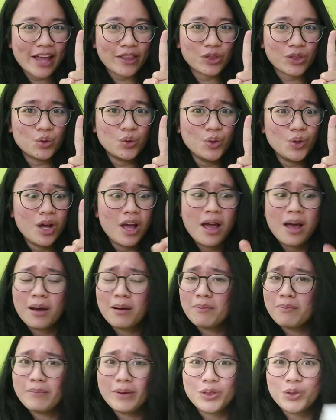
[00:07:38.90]
satu
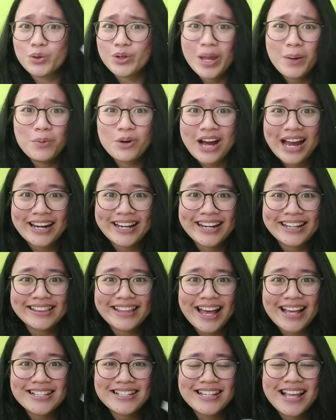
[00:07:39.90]
bentuknya bukan
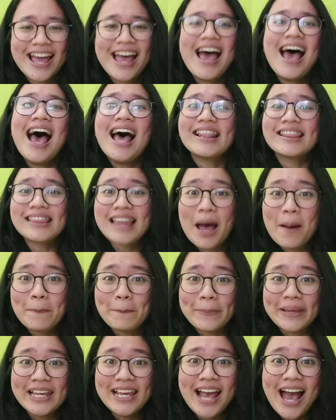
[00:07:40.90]
kertas,
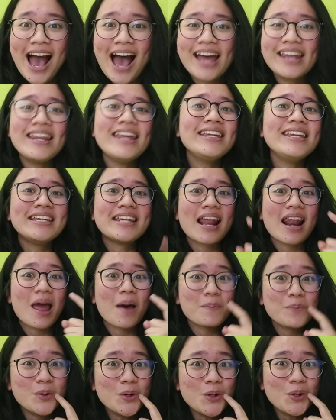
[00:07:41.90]
tapi ada di
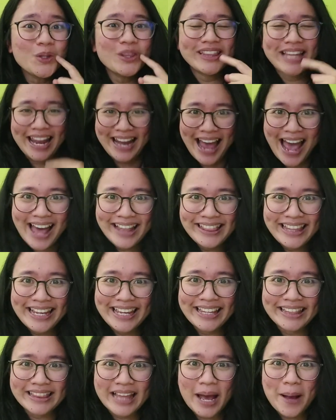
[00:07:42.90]
dalam mulut dan hati
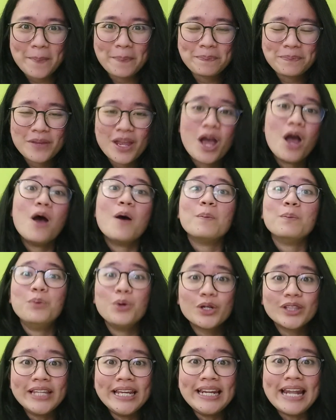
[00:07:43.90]
kita.
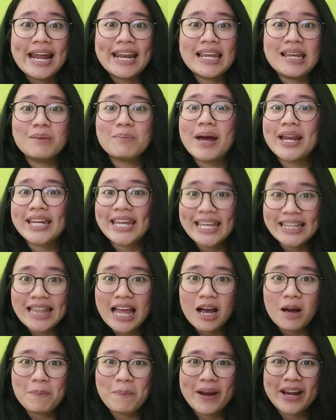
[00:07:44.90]
Bukti dari iman
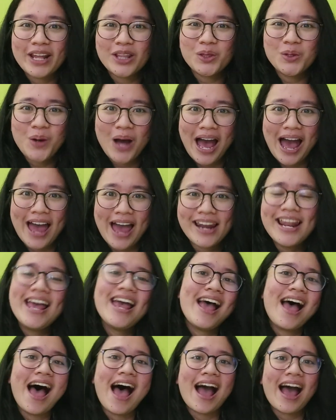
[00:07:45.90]
kita kepada
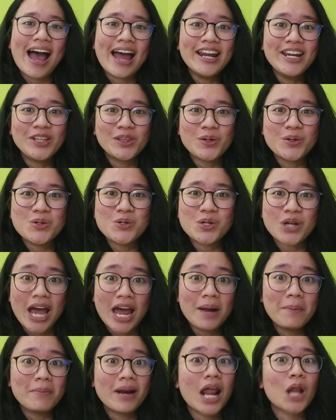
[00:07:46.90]
Tuhan akan
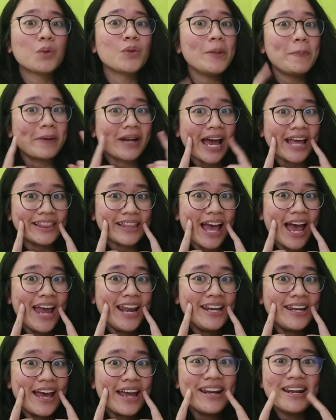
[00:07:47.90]
ditunjukkan melalui
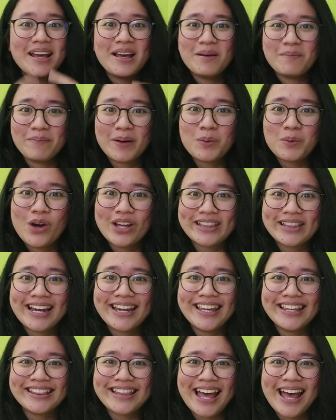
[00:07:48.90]
perkataan dan
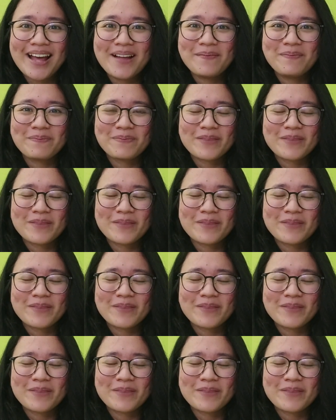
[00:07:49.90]
perbuatan kita.